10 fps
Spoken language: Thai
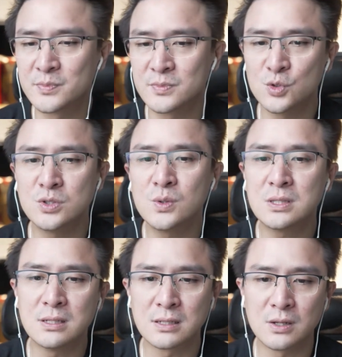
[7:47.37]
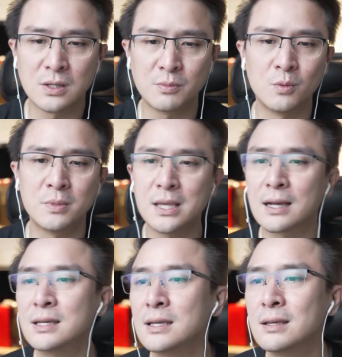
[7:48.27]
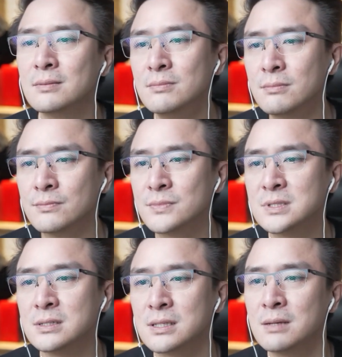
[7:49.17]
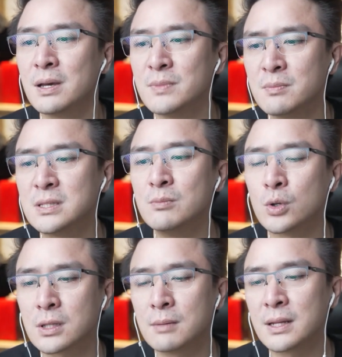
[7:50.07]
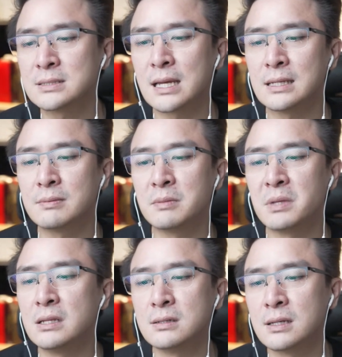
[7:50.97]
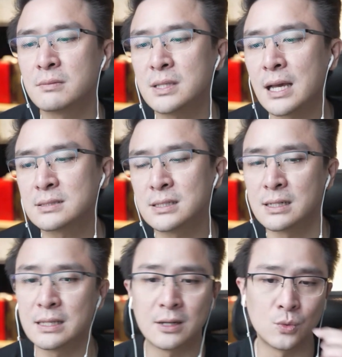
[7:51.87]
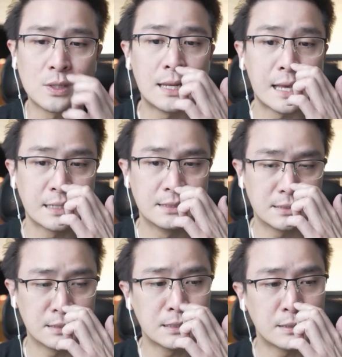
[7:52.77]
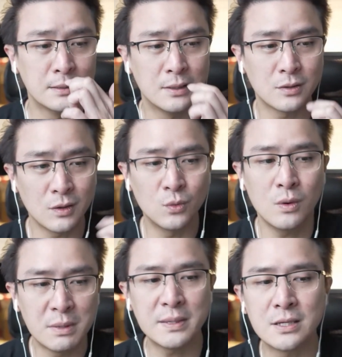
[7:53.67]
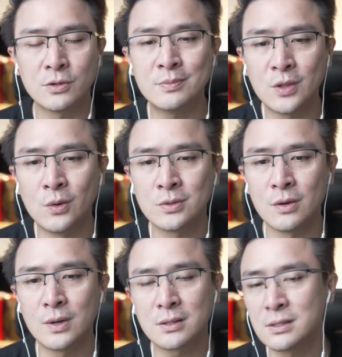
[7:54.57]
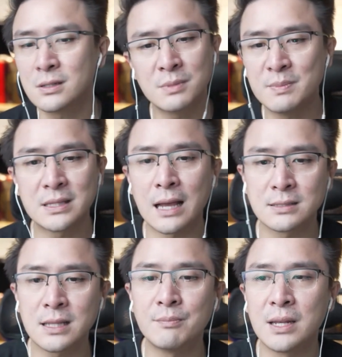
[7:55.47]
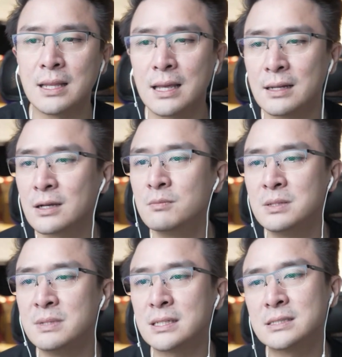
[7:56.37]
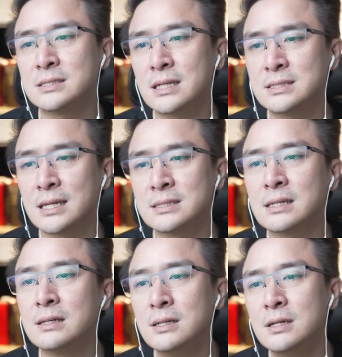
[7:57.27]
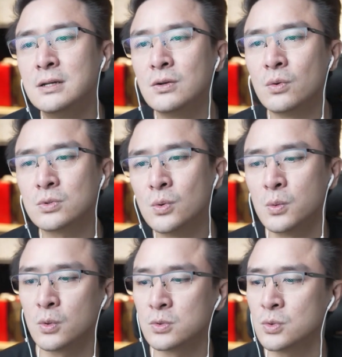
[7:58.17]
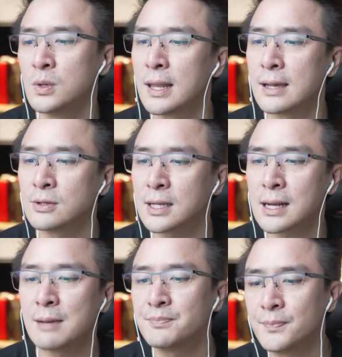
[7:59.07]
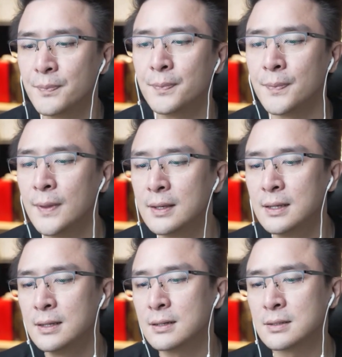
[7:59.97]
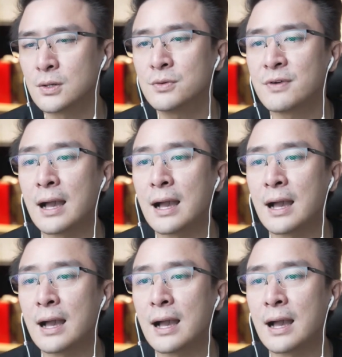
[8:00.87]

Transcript: ช่วยช่วยเตือนกันหน่อยผมไม่อยากให้เจอเคสแบบนี้บางทีหมดกำลังใจกันไปเลยนะไม่อยากจะเรียนรู้อะไรแล้วนะฮะก็รู้ว่ามันไม่เกี่ยวกับคริปโต แต่ว่าตอนนี้ก็ไม่มีตังค์จะทำอะไรแล้วแล้วก็ไม่มีกระจิตกระใจจะลงทุนลงทุนแล้วนะครับอืมนั้นก็ฝาก